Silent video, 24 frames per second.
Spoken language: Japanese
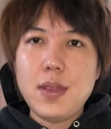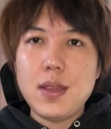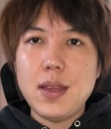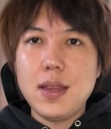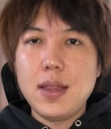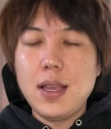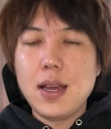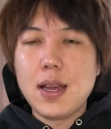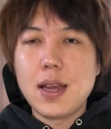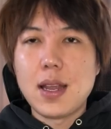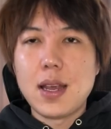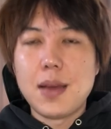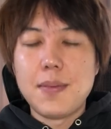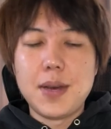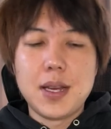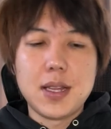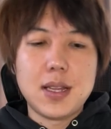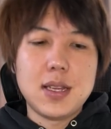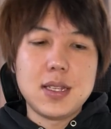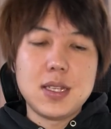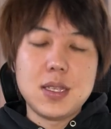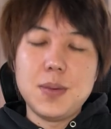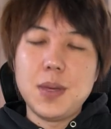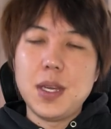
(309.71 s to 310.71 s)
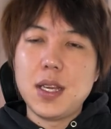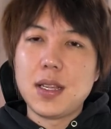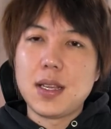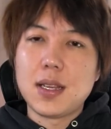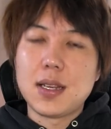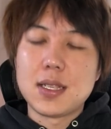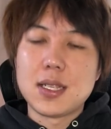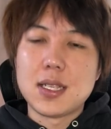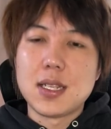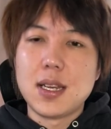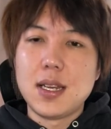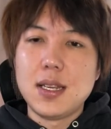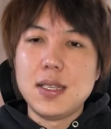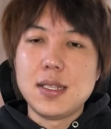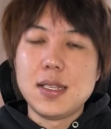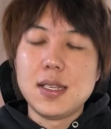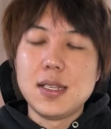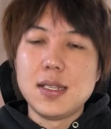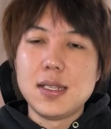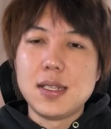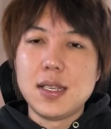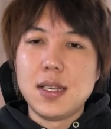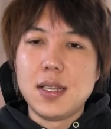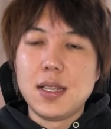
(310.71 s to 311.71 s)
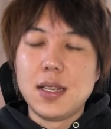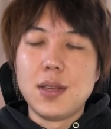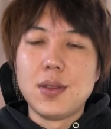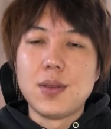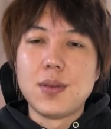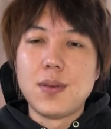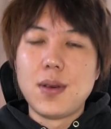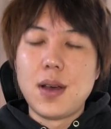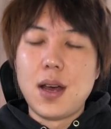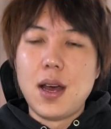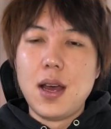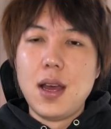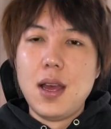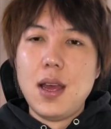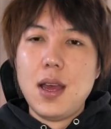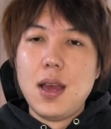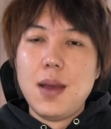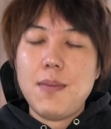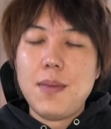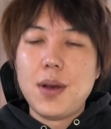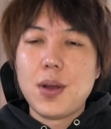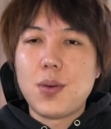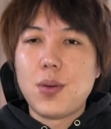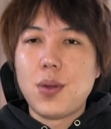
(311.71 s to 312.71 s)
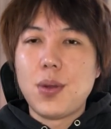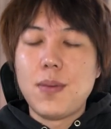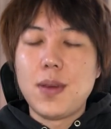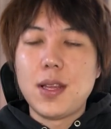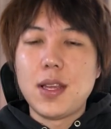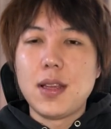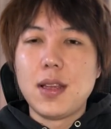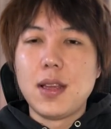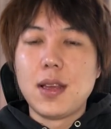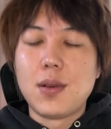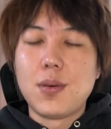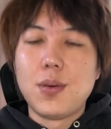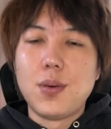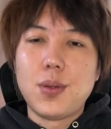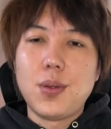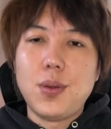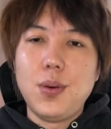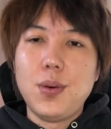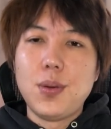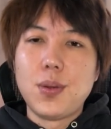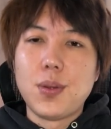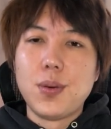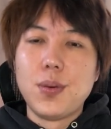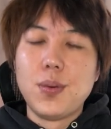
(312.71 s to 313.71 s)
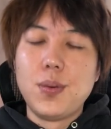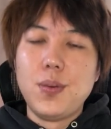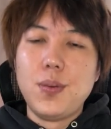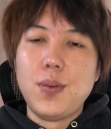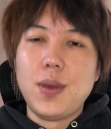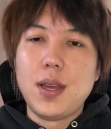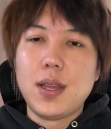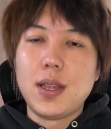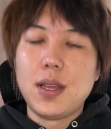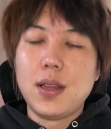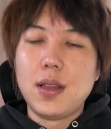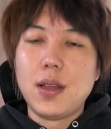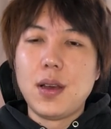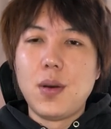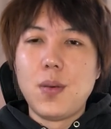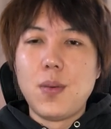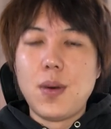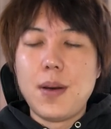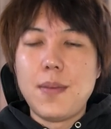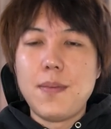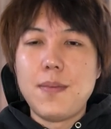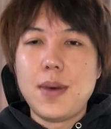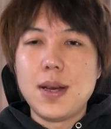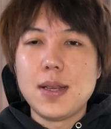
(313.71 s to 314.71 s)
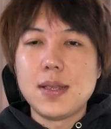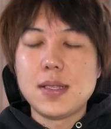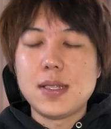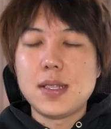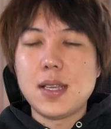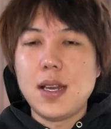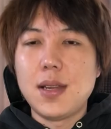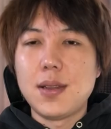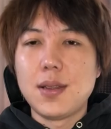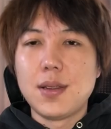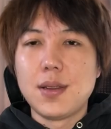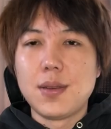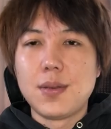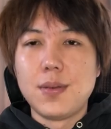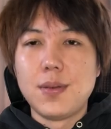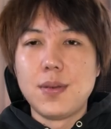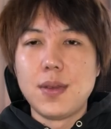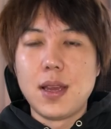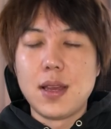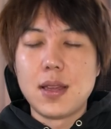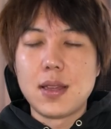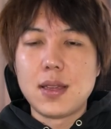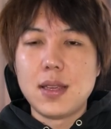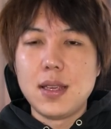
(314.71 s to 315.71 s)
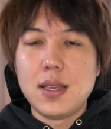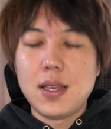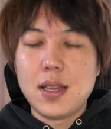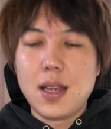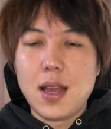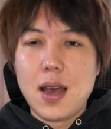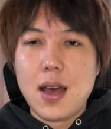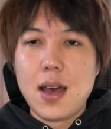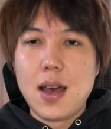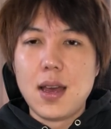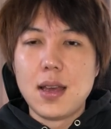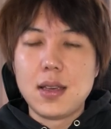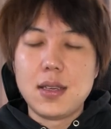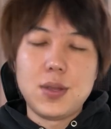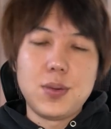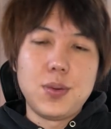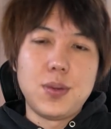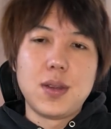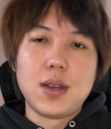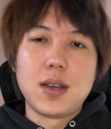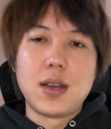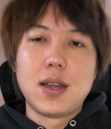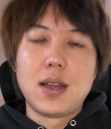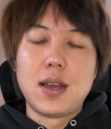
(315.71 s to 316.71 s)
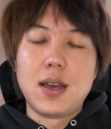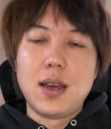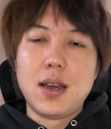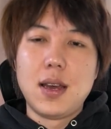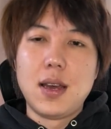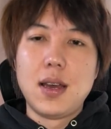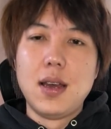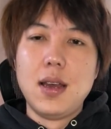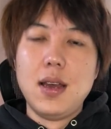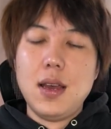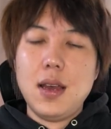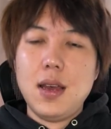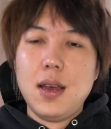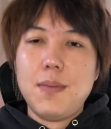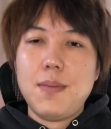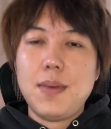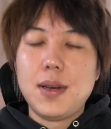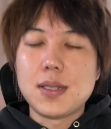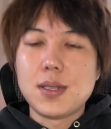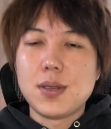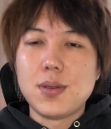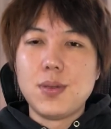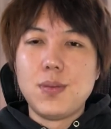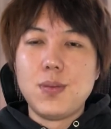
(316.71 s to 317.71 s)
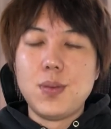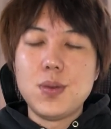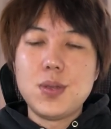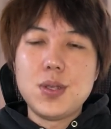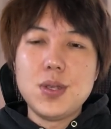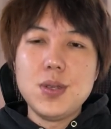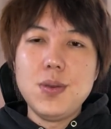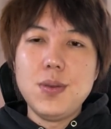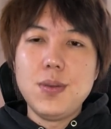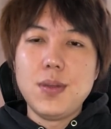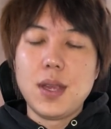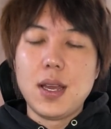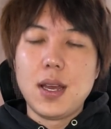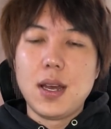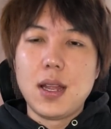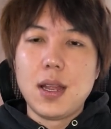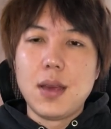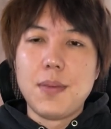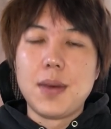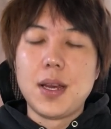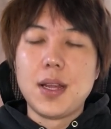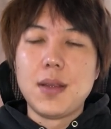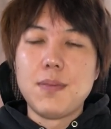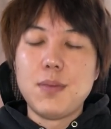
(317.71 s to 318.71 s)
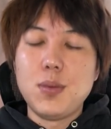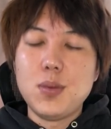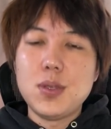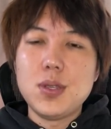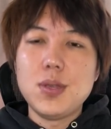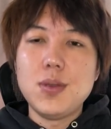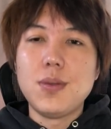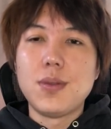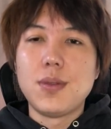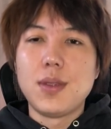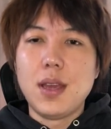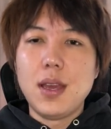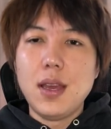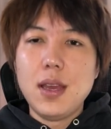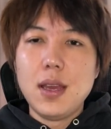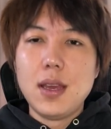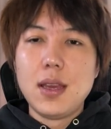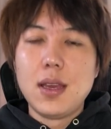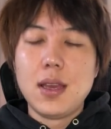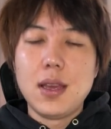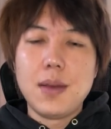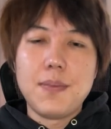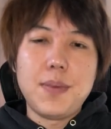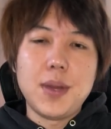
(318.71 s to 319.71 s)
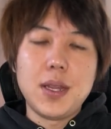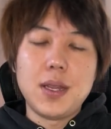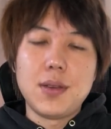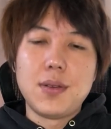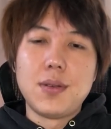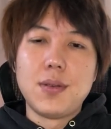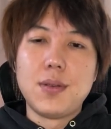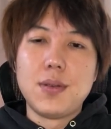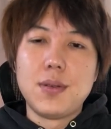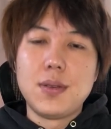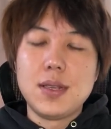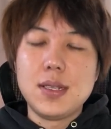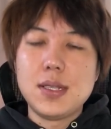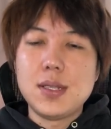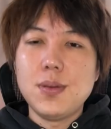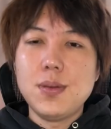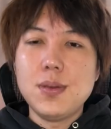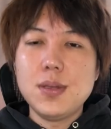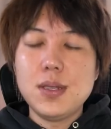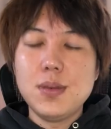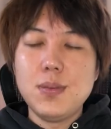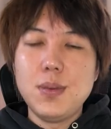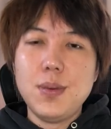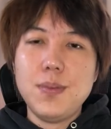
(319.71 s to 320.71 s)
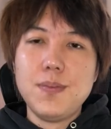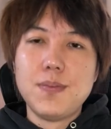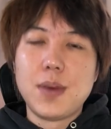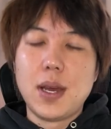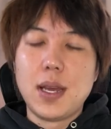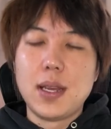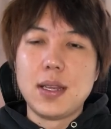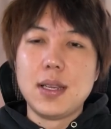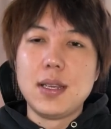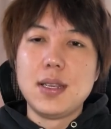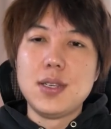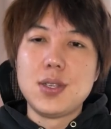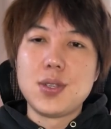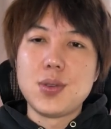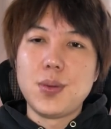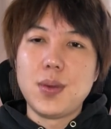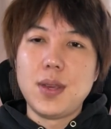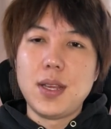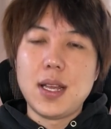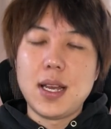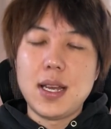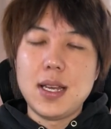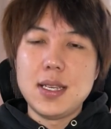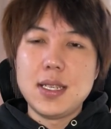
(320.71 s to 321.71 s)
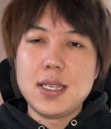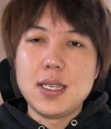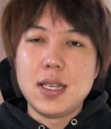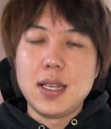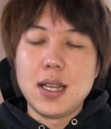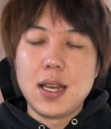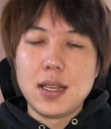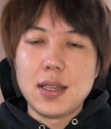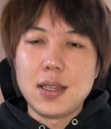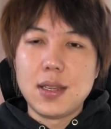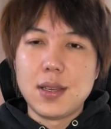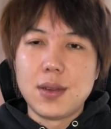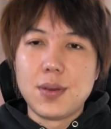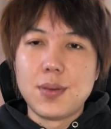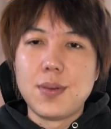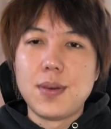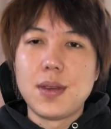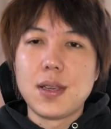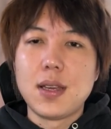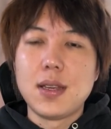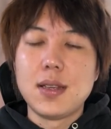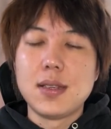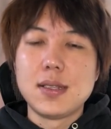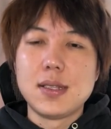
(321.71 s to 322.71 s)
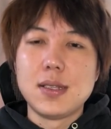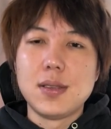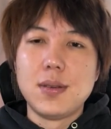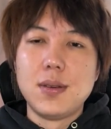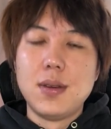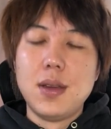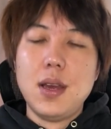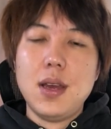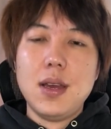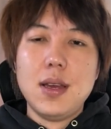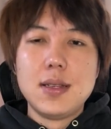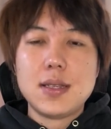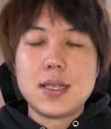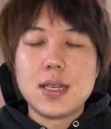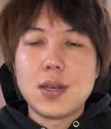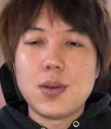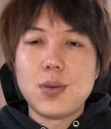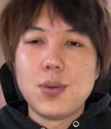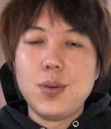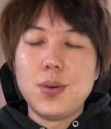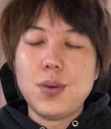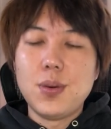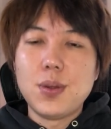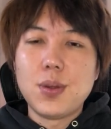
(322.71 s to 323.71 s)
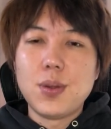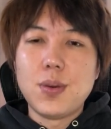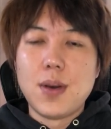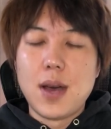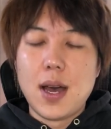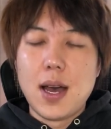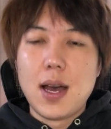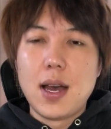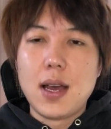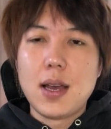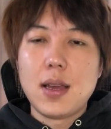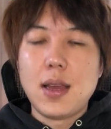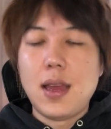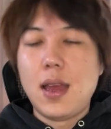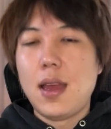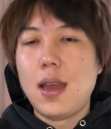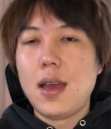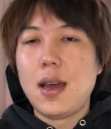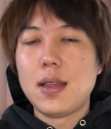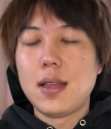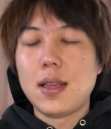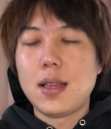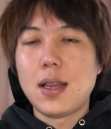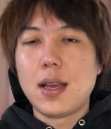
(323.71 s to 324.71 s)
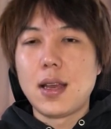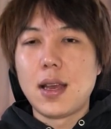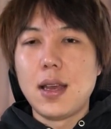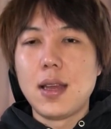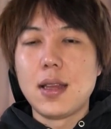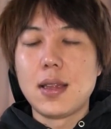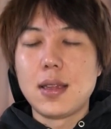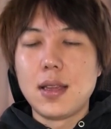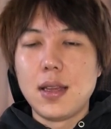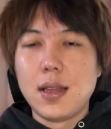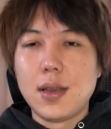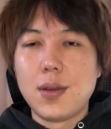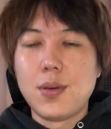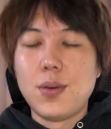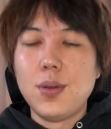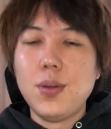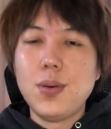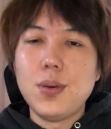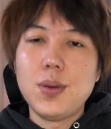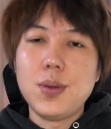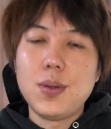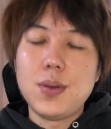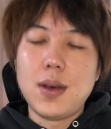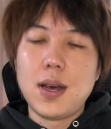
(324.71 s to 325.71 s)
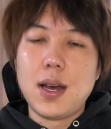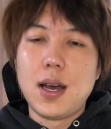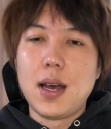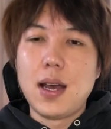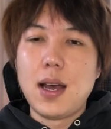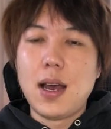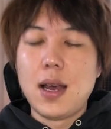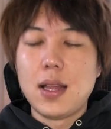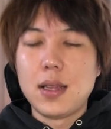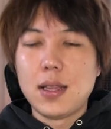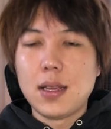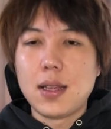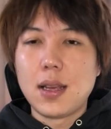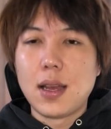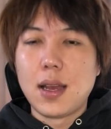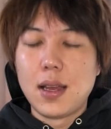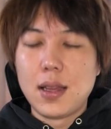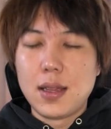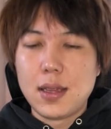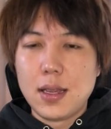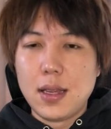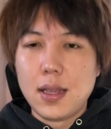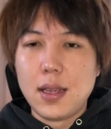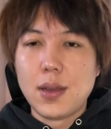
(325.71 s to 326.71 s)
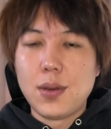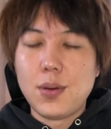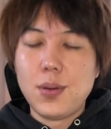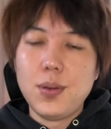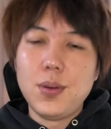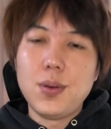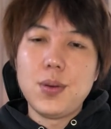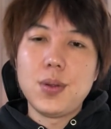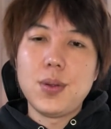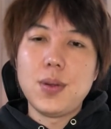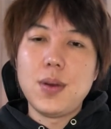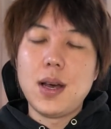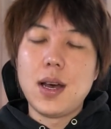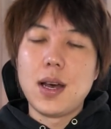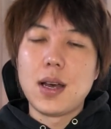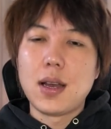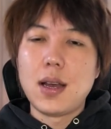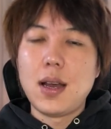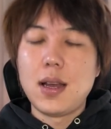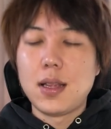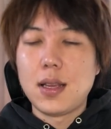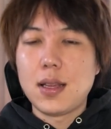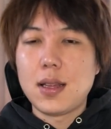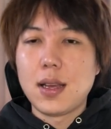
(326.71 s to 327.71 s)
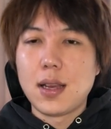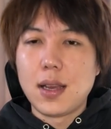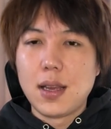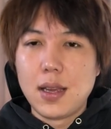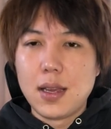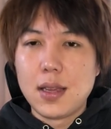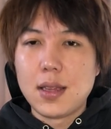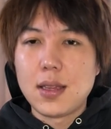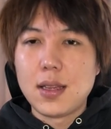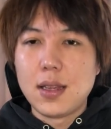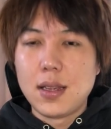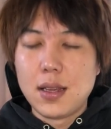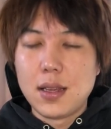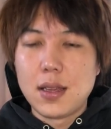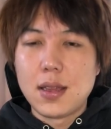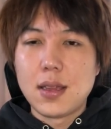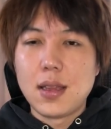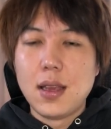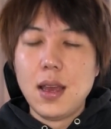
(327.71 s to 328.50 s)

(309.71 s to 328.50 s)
だからまあ立花隆大先生っていうのはまあ、これまでねこう党の運営っていうのはワンマンスタイルでこうやってきた人だからまあそのもちろんであればもちろんねやっぱりこうリソース分配って非常に大事になってくるわけですよじゃあこのことは、えー、あなたがやってねこのことはあなたがやってねこのことはあなたがやってね